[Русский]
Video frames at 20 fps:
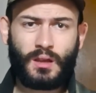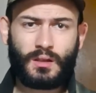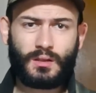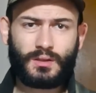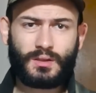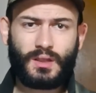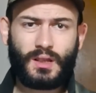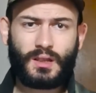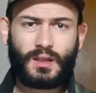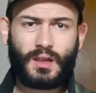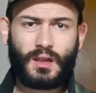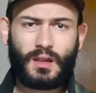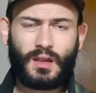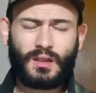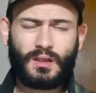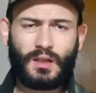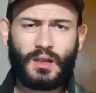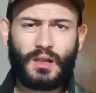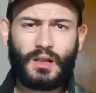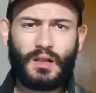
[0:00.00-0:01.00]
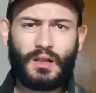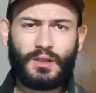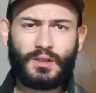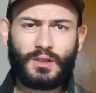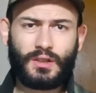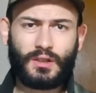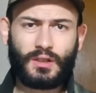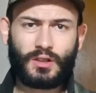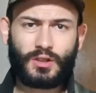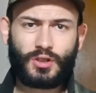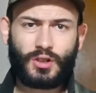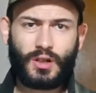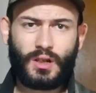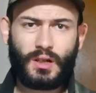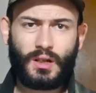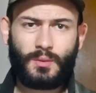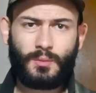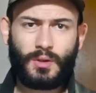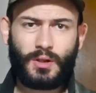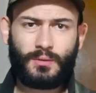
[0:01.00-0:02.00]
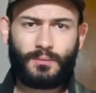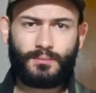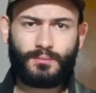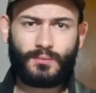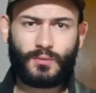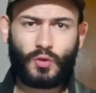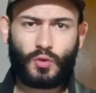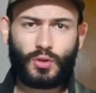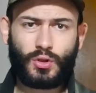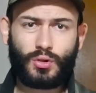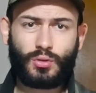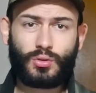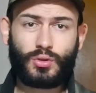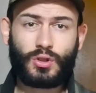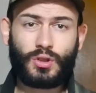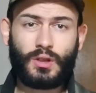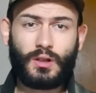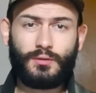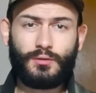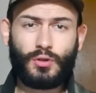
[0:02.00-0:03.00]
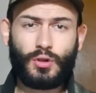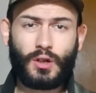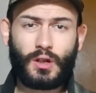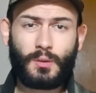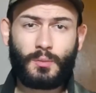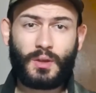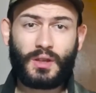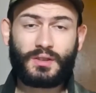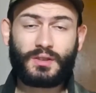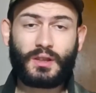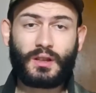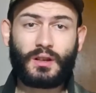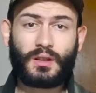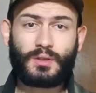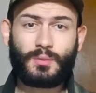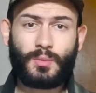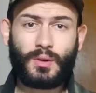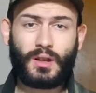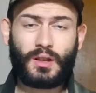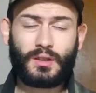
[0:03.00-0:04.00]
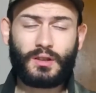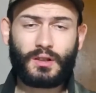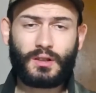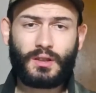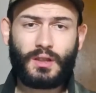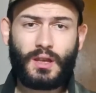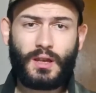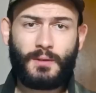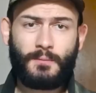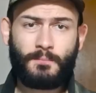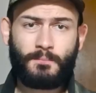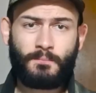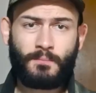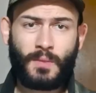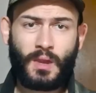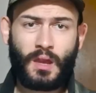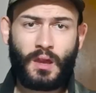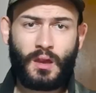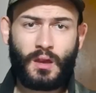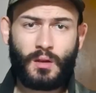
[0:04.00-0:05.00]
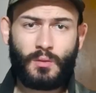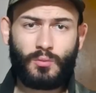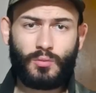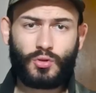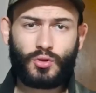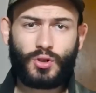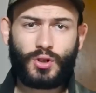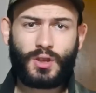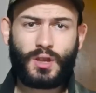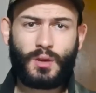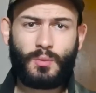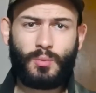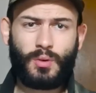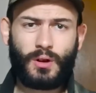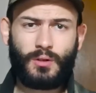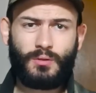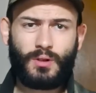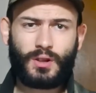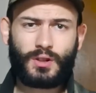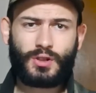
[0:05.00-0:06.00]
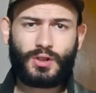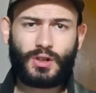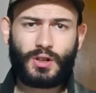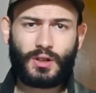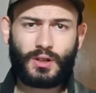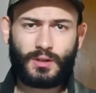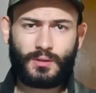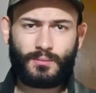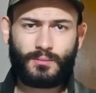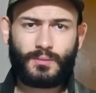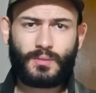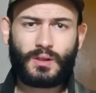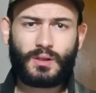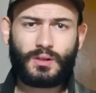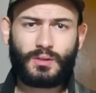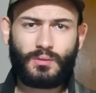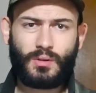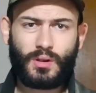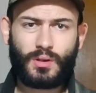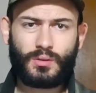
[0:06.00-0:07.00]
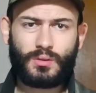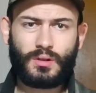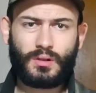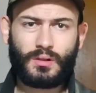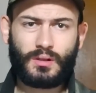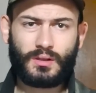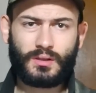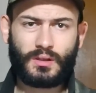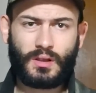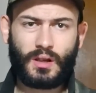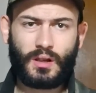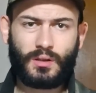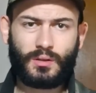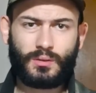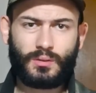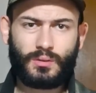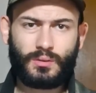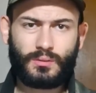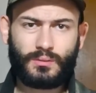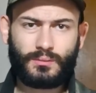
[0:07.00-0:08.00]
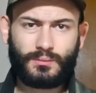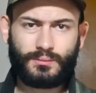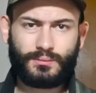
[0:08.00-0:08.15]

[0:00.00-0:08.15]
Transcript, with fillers: Зэки – это элита нашей армии. У них уже давно армейский распорядок дня – Мужики, привыкшие, свое дело знают.